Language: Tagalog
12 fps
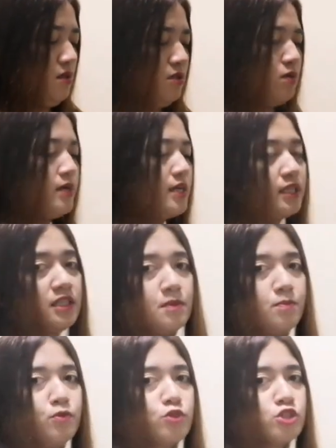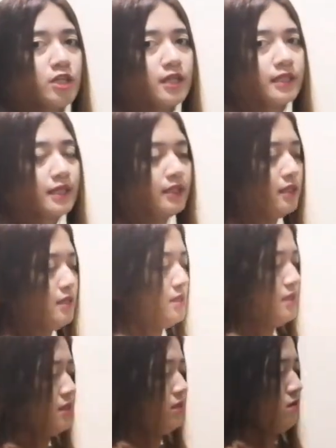So, ayan, i-push lang natin
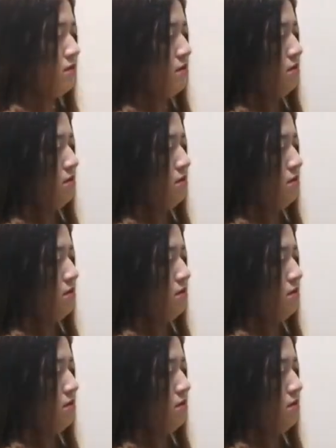ganyan to.